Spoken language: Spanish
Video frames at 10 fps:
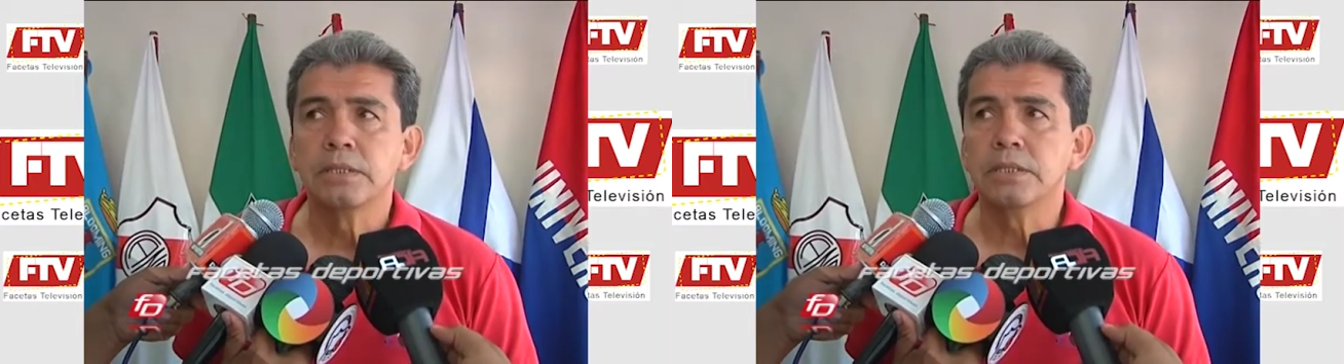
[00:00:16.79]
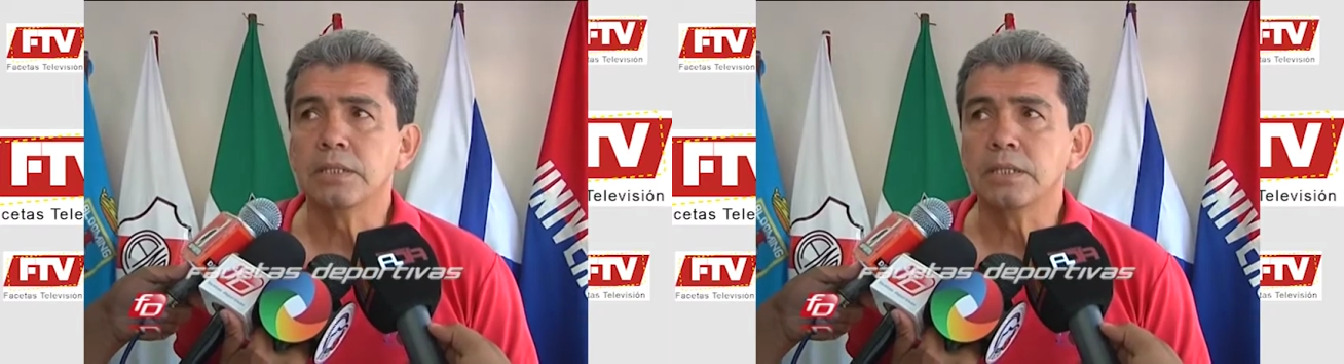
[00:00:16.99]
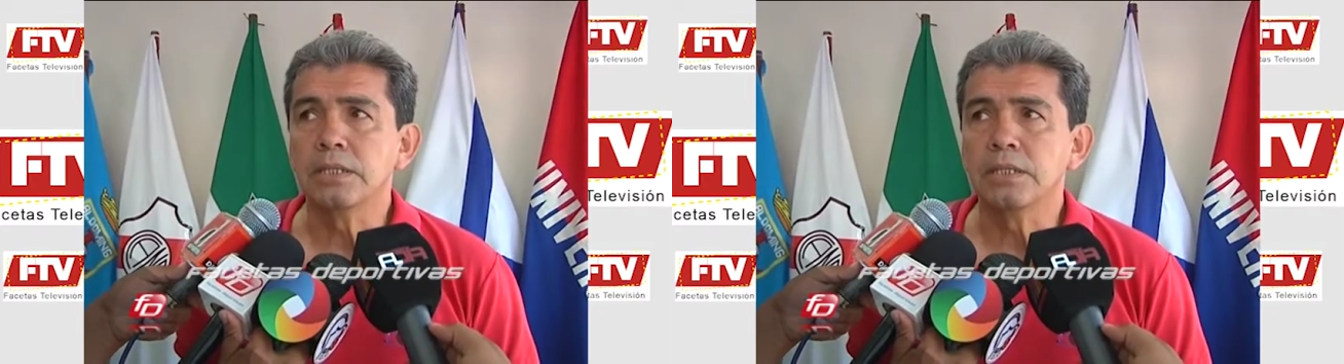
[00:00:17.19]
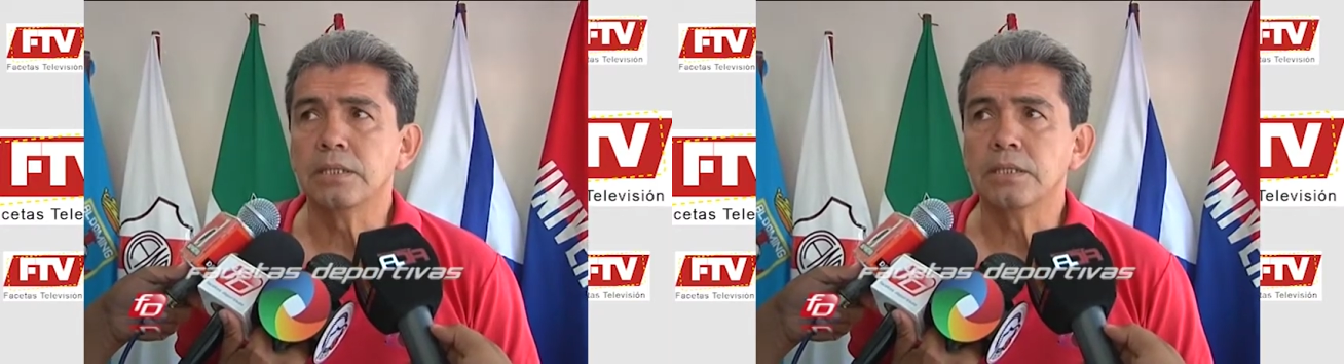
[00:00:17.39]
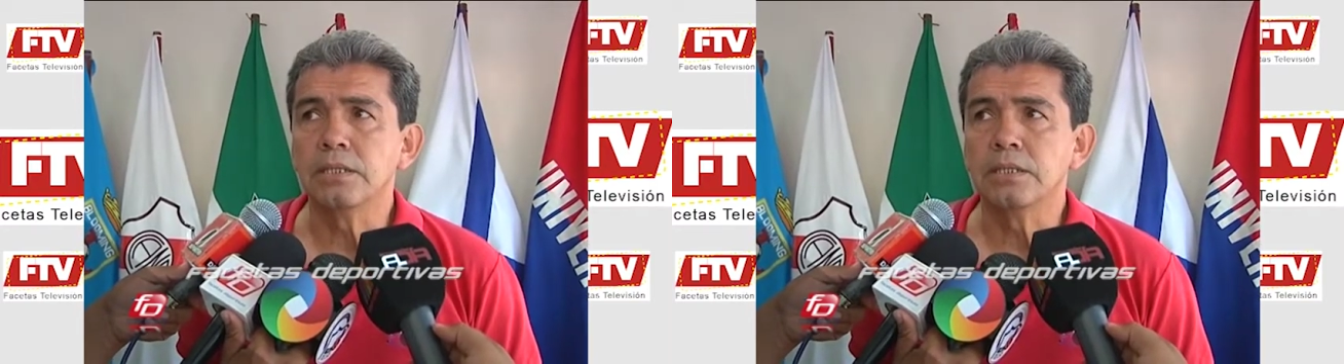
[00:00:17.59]

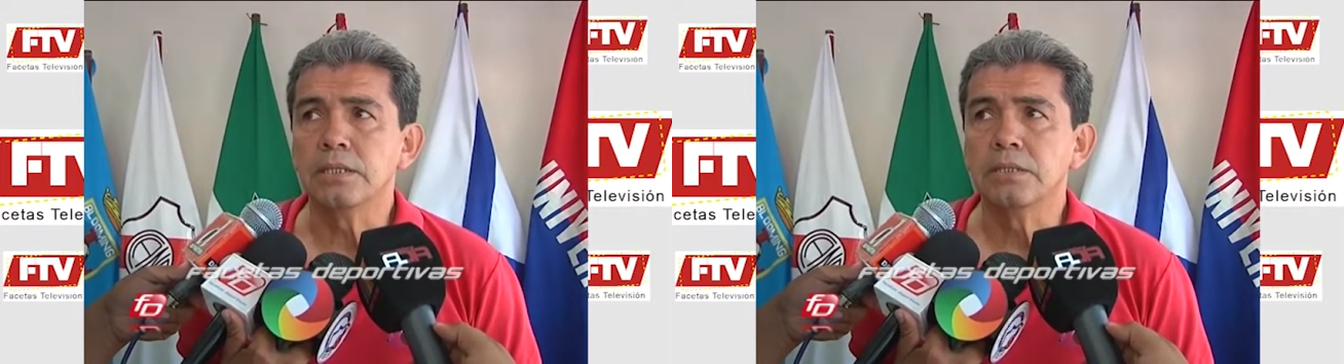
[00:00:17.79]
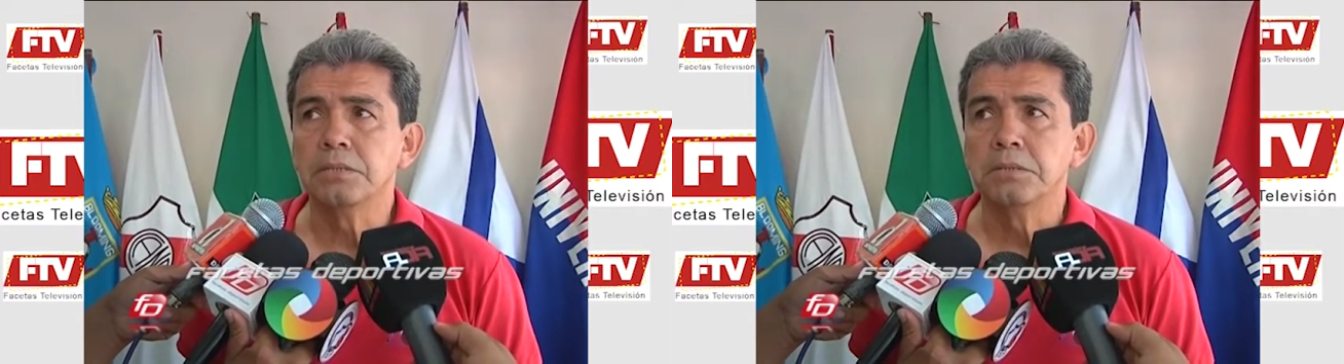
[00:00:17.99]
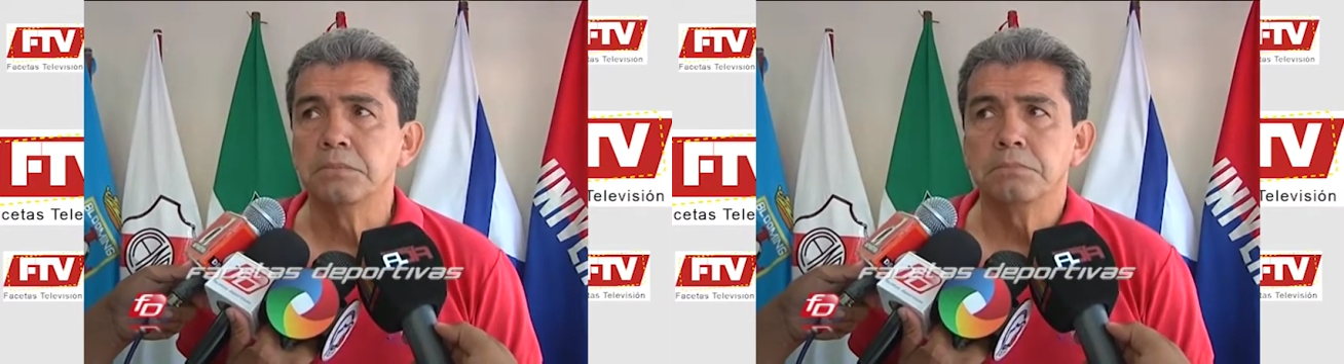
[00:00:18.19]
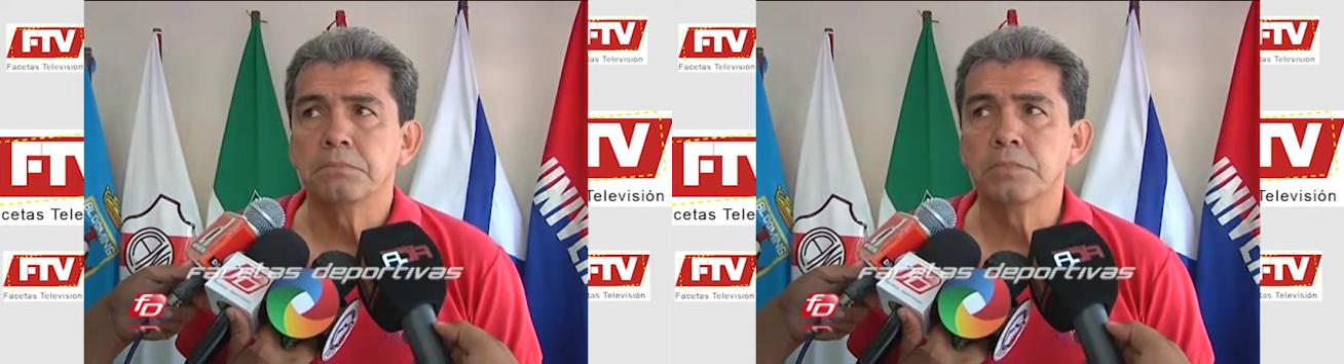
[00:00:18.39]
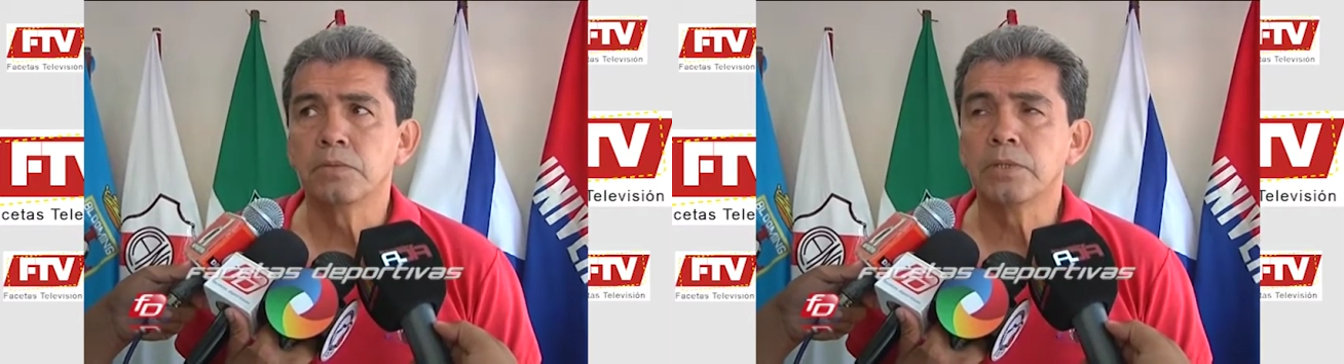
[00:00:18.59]
y
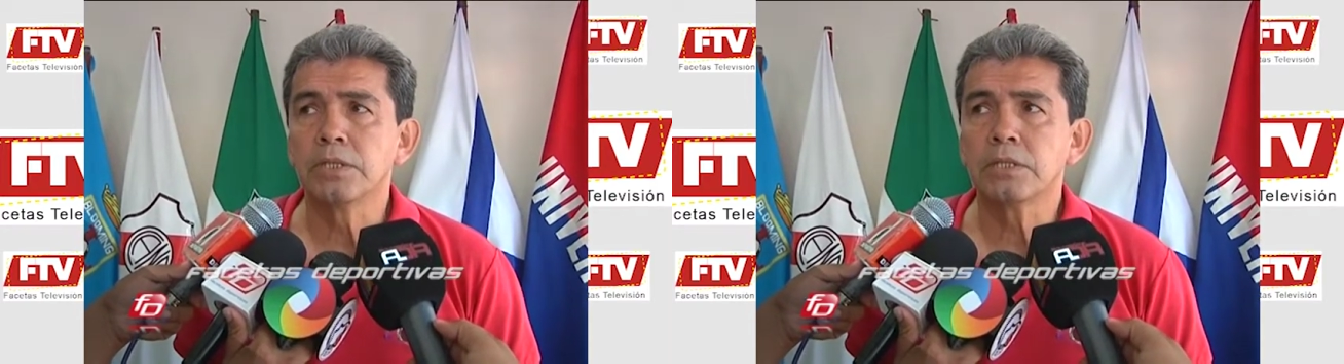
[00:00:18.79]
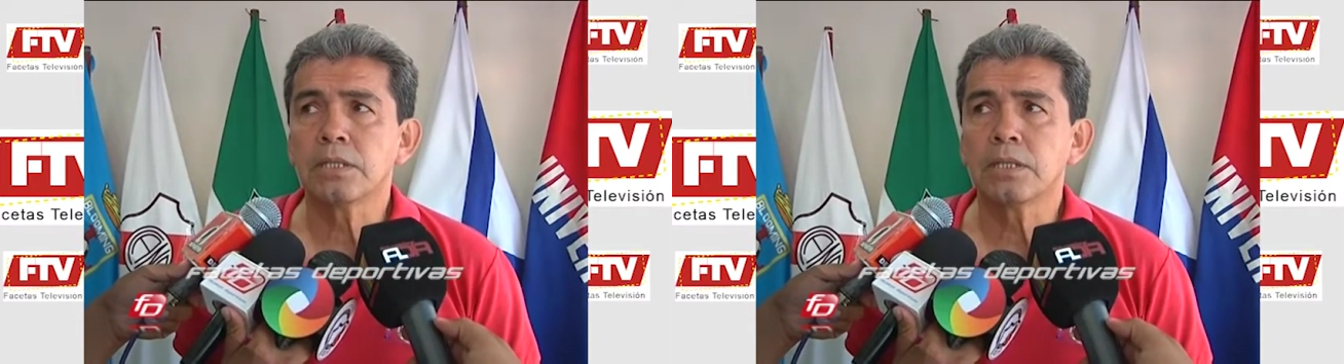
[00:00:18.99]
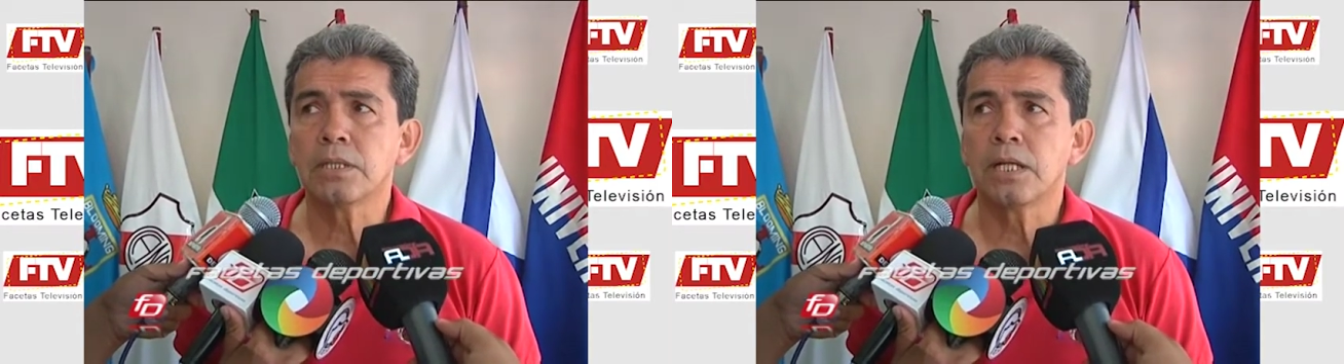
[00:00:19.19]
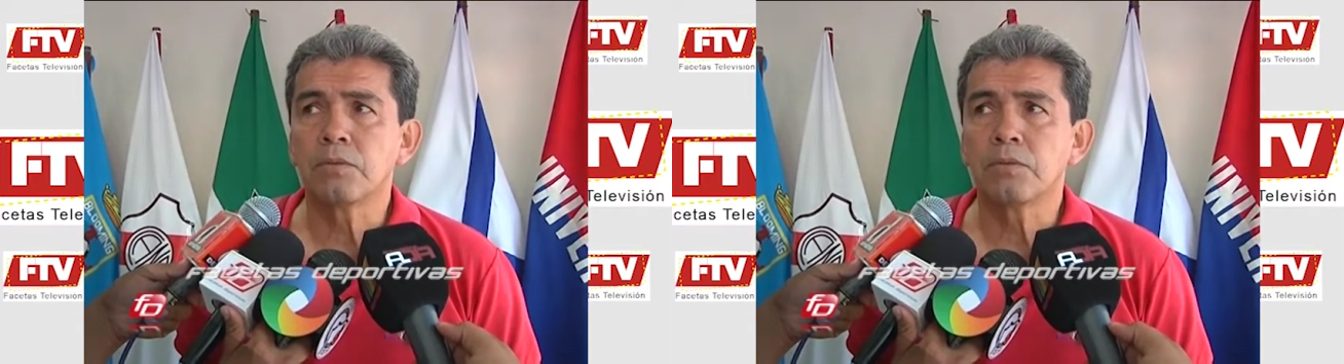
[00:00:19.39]
no voy a entrar a,